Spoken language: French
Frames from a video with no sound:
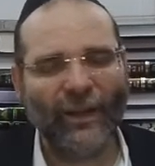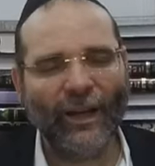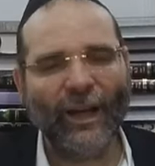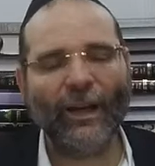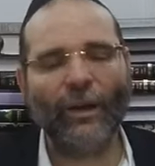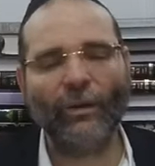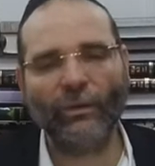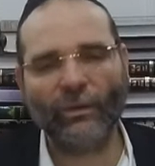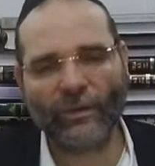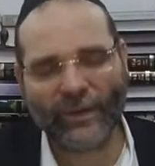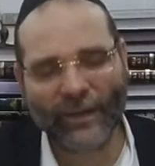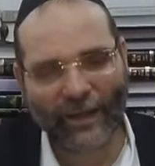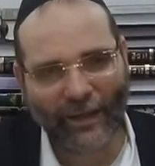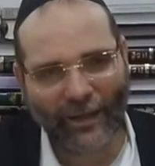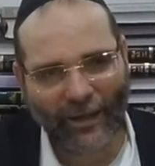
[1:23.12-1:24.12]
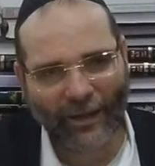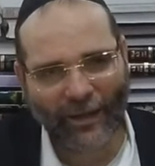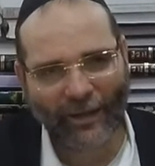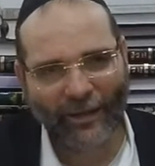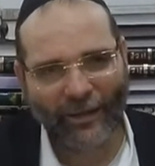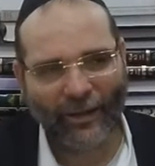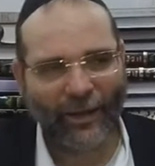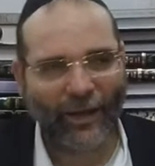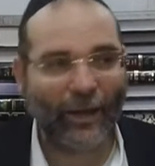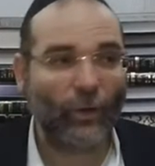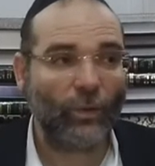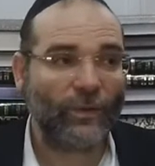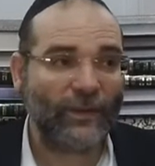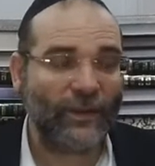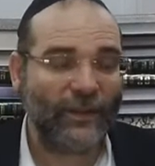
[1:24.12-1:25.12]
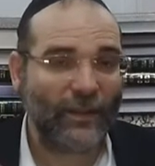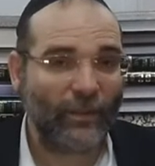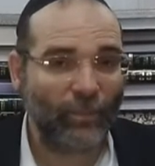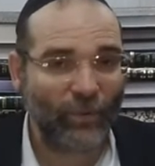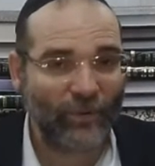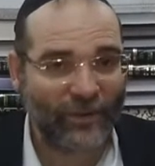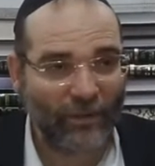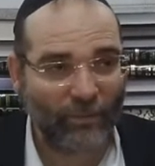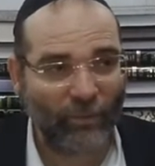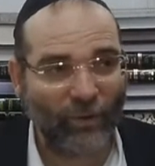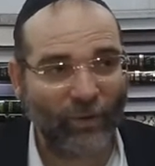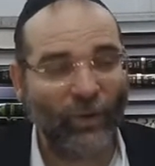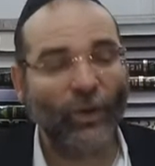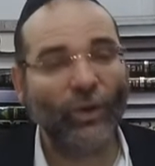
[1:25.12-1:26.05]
Alors dans ce cas-là, alors si c'est possible